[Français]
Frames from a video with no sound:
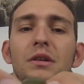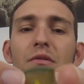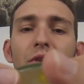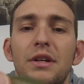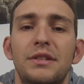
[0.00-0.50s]

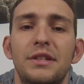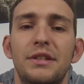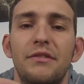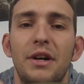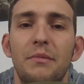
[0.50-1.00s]
Voilà,
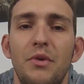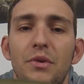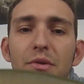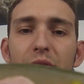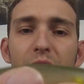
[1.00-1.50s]
c'était
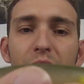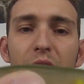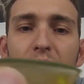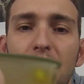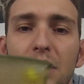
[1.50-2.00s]
vraiment euh,
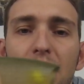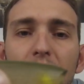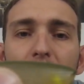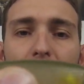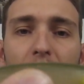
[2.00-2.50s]

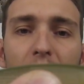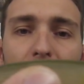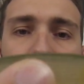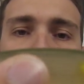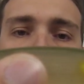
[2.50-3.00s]
un
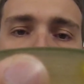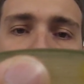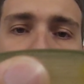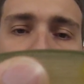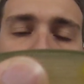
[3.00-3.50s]
leurre pareil
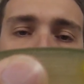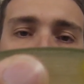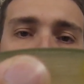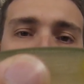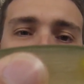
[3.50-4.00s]
qui m'a
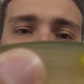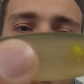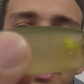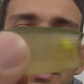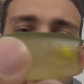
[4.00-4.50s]
rapporté beaucoup de
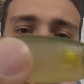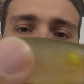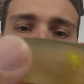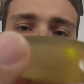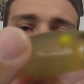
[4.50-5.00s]
poissons
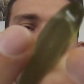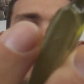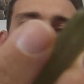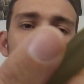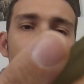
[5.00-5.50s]
et que
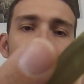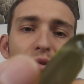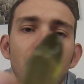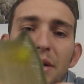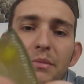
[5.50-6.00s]
j'aimais
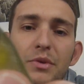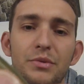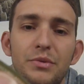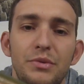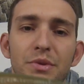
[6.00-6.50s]
particulièrement
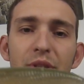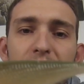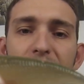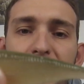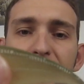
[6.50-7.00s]

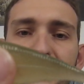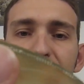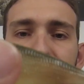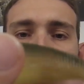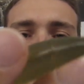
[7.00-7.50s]
utiliser.
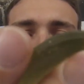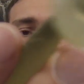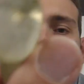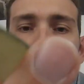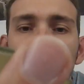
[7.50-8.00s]

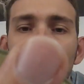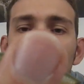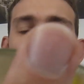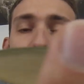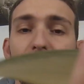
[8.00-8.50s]
Donc
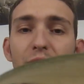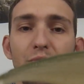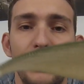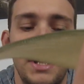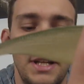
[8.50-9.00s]
voilà, bah, c'est du
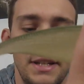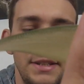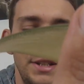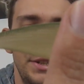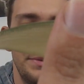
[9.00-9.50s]
chat classique.